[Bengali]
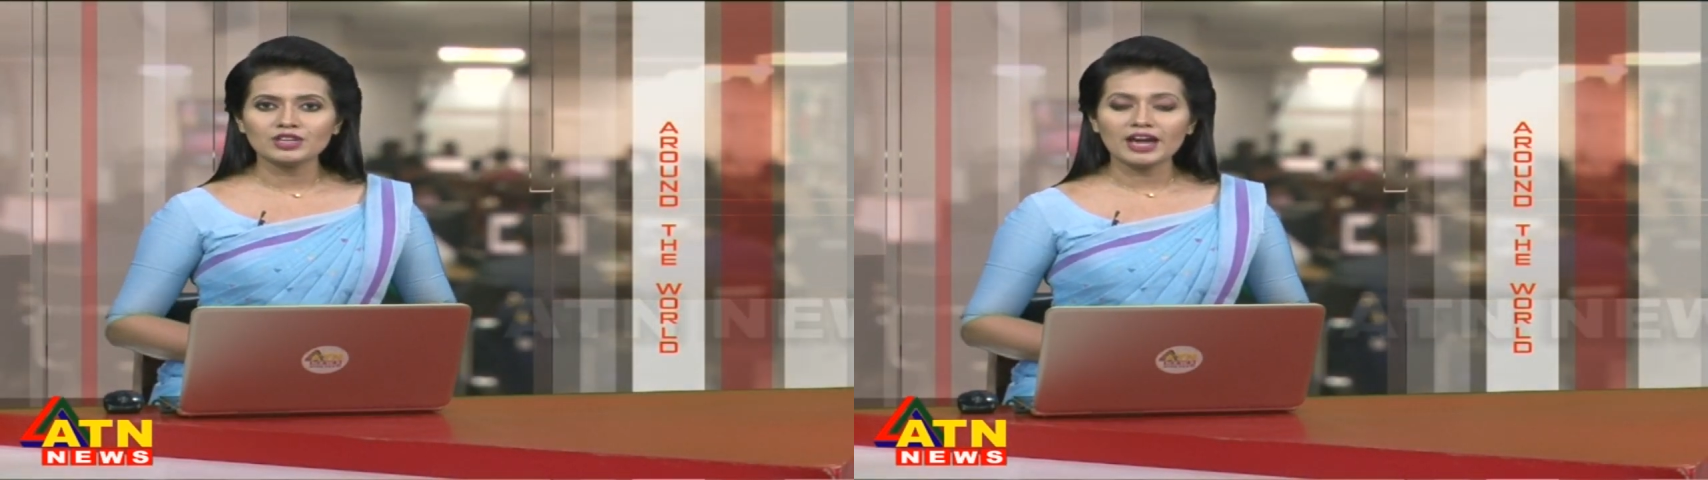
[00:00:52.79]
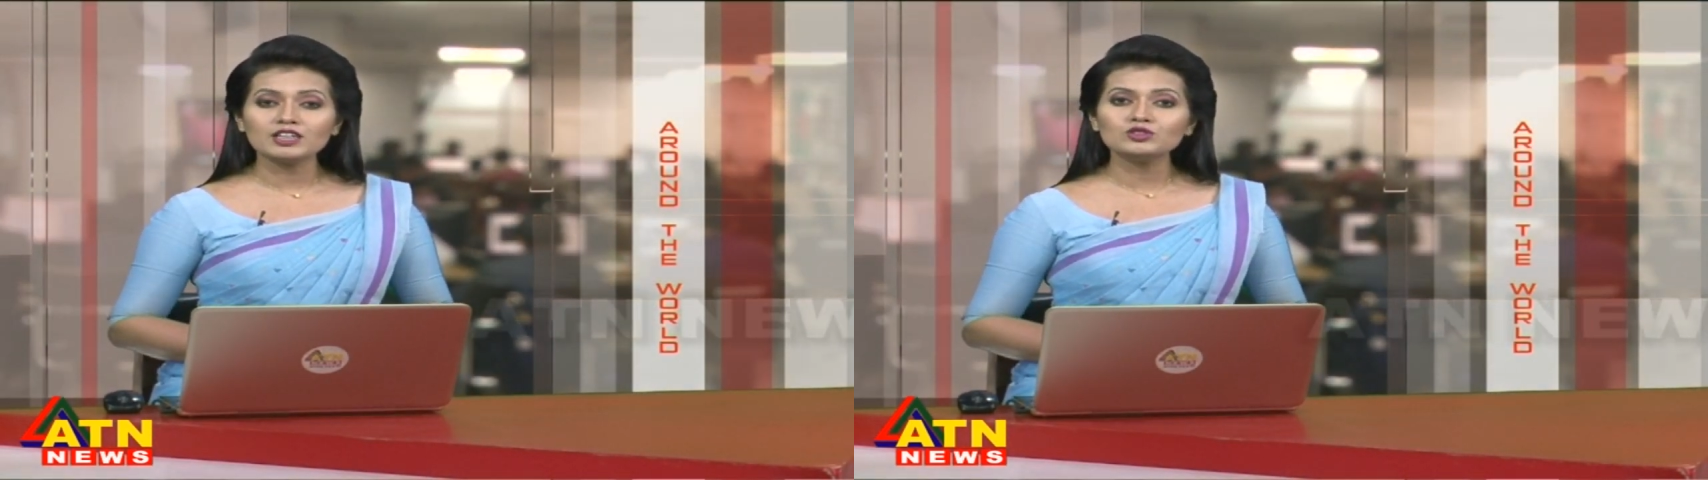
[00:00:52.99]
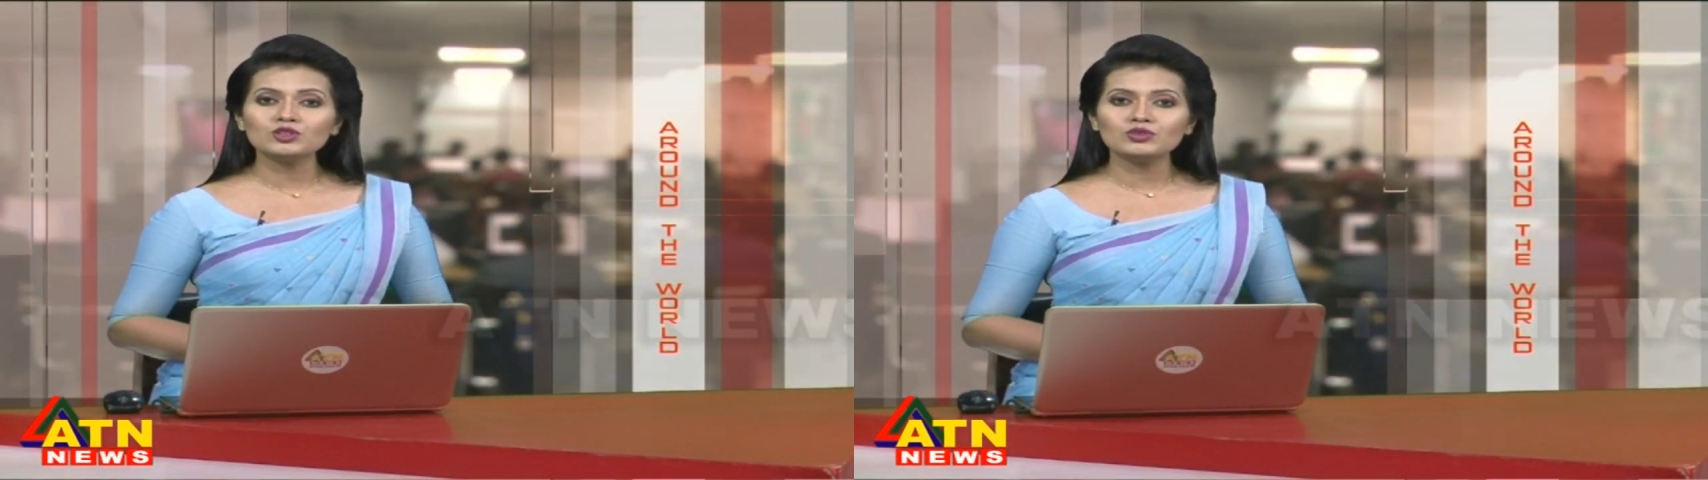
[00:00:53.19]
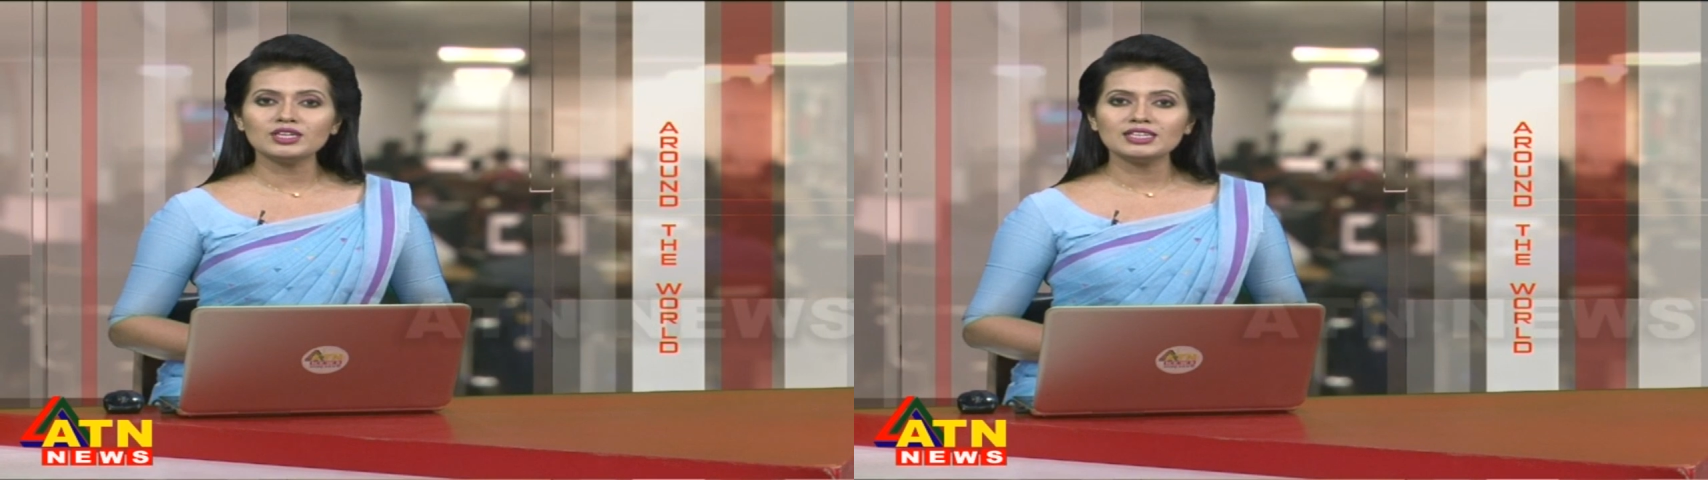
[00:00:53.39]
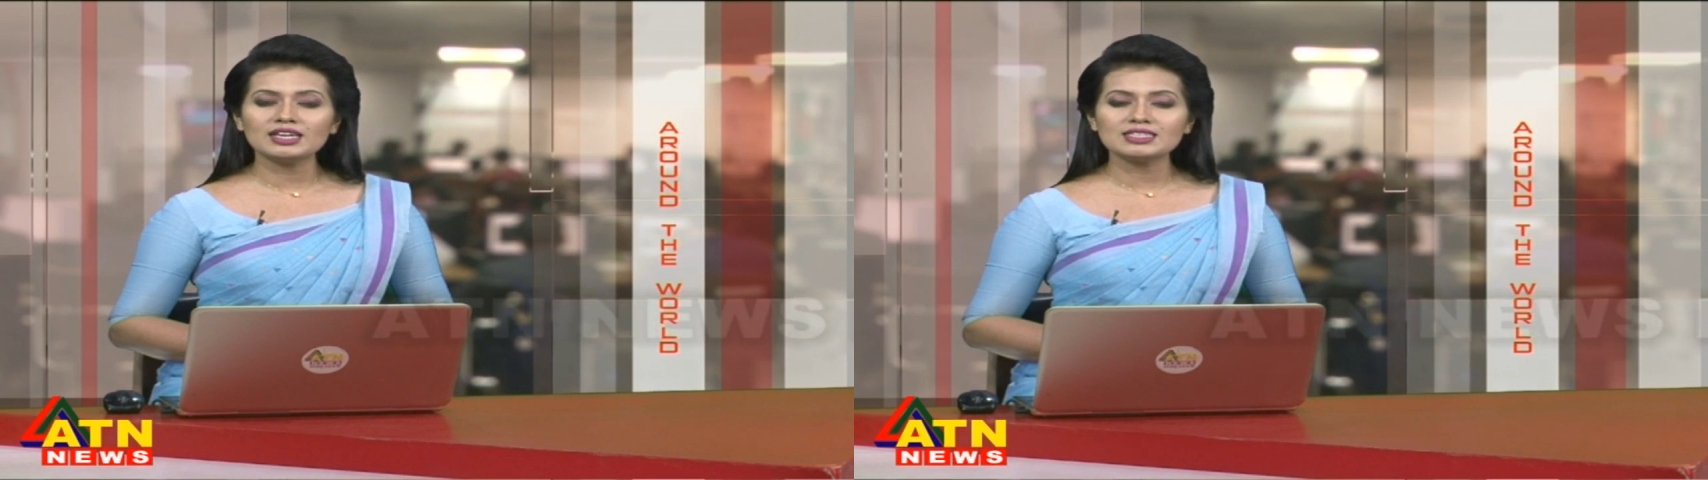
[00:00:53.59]
অ্যারাউন্ড দ্য
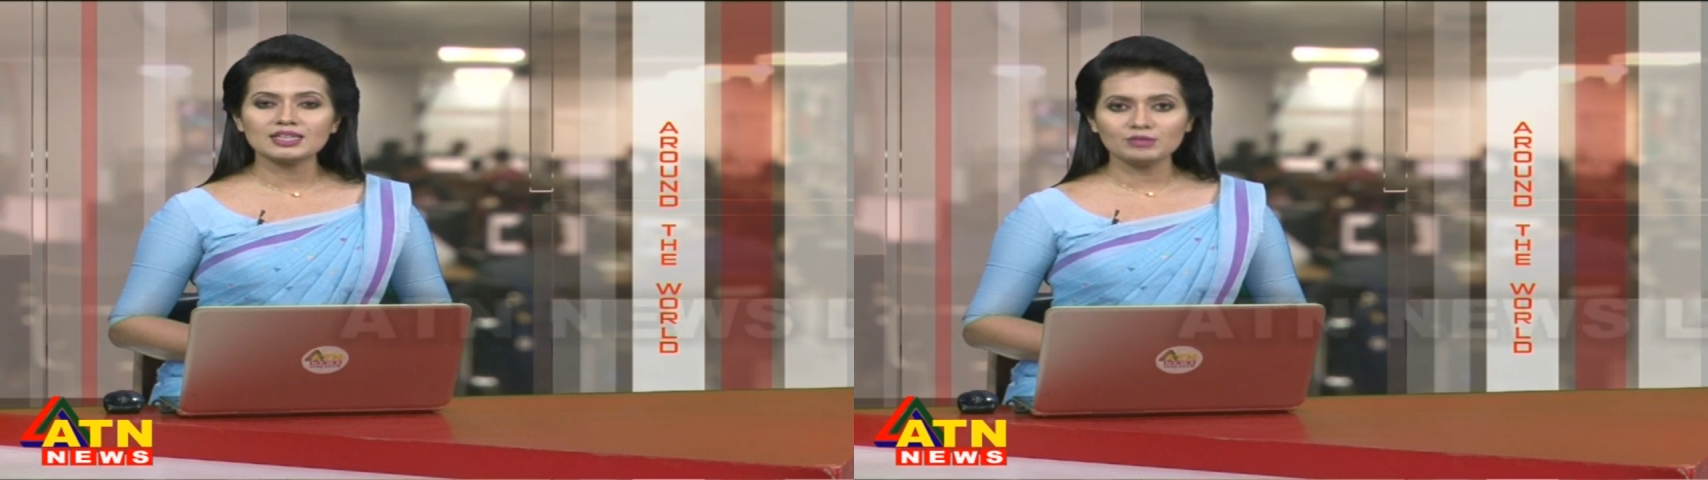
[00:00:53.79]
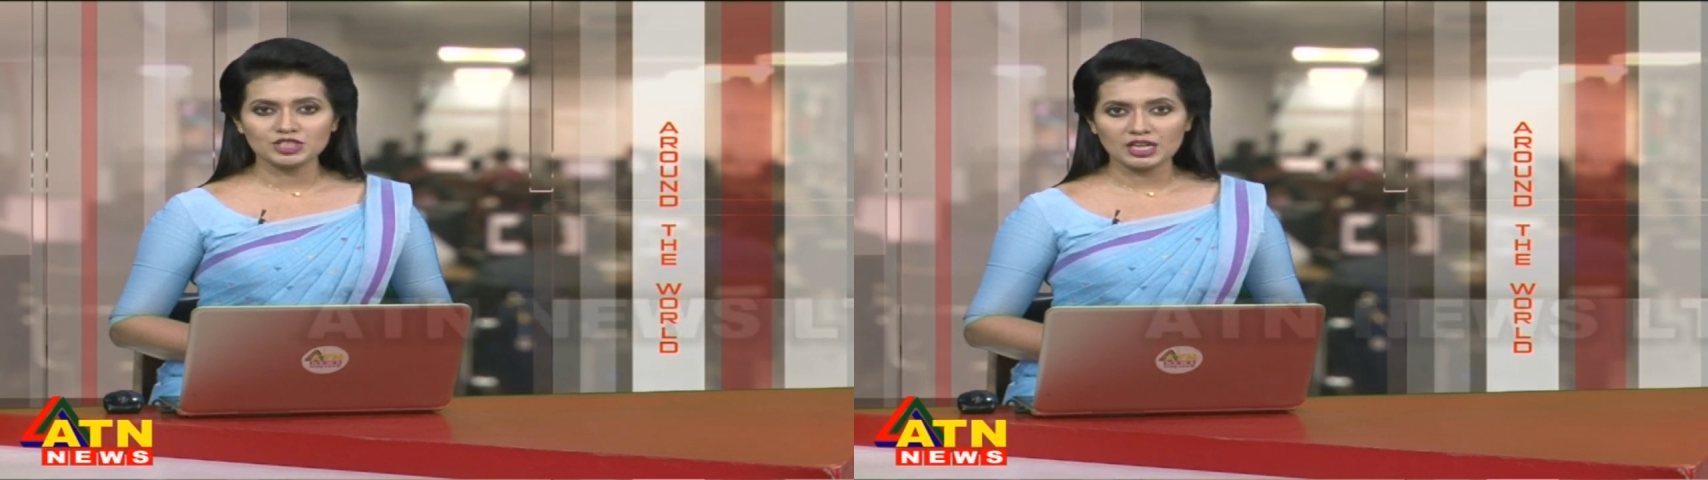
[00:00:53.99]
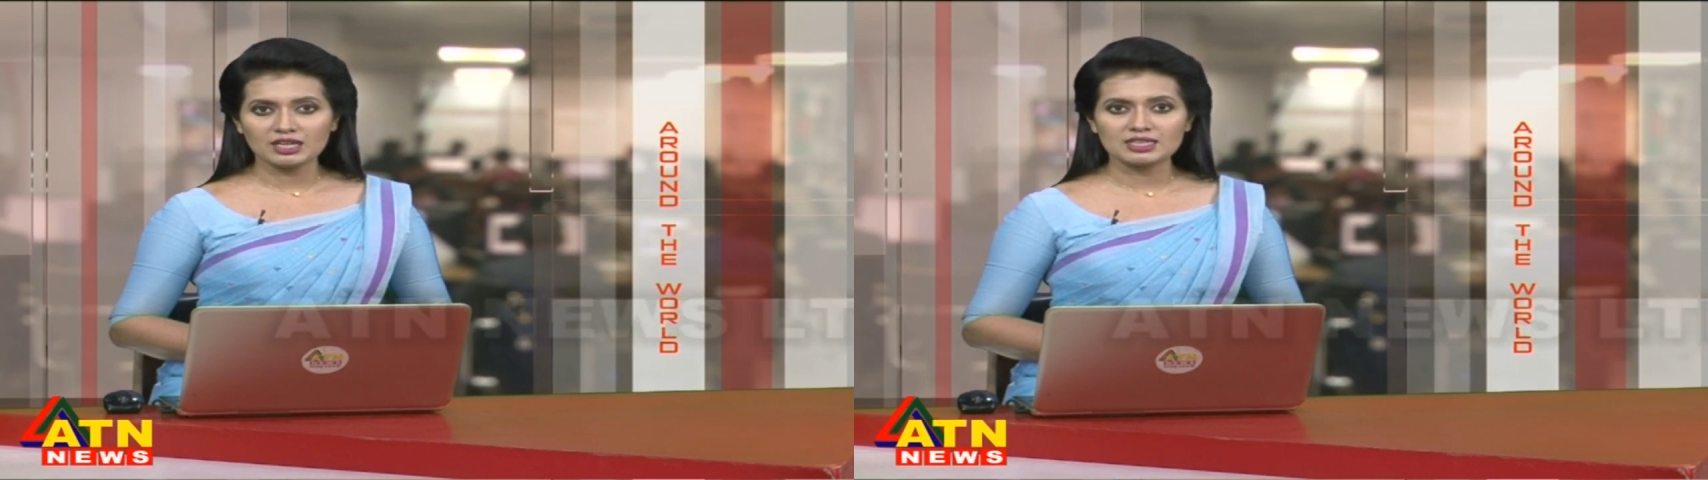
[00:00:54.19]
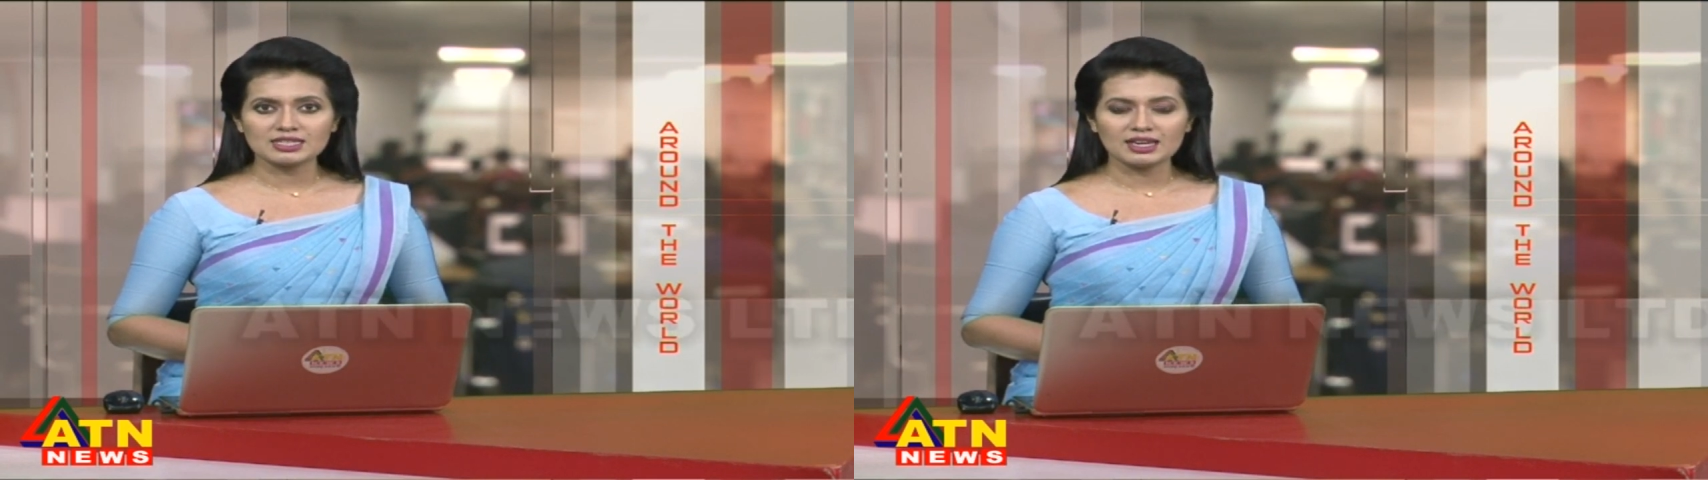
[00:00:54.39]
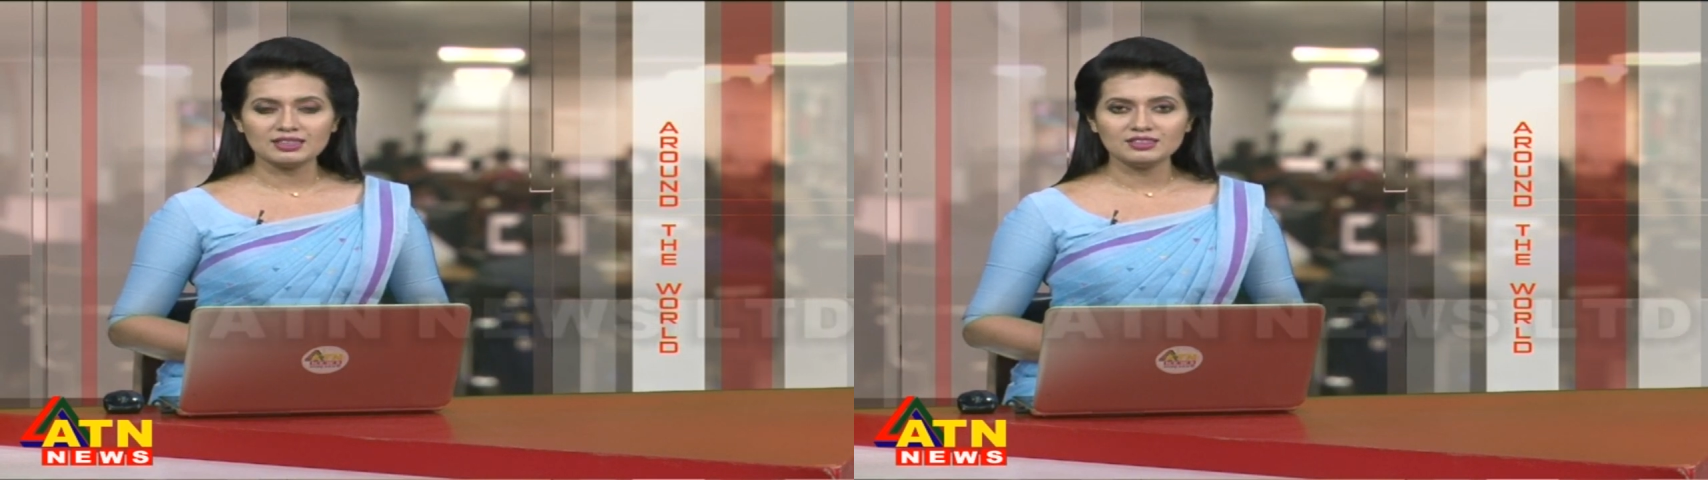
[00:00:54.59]
ওয়ার্ল্ডে আছে আমি শাহানা
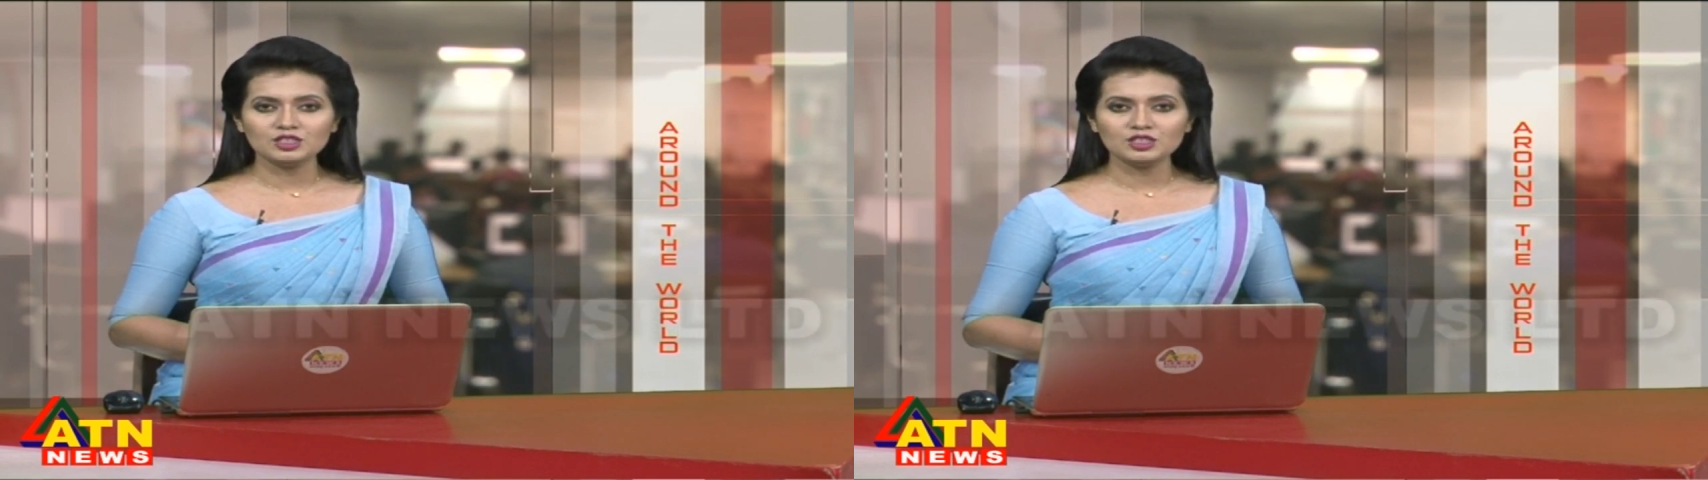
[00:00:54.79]
জাহান